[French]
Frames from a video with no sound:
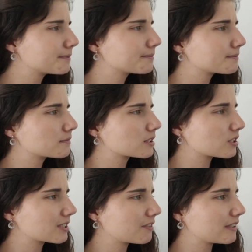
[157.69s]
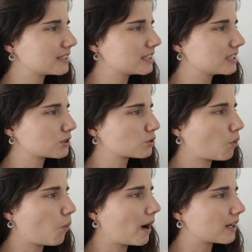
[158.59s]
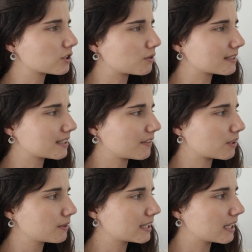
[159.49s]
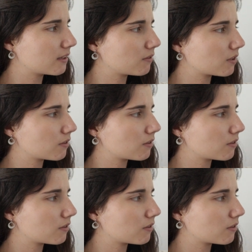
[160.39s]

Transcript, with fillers: euh, Transylvanie 3, je crois que c'est avec lui qu'il est allé.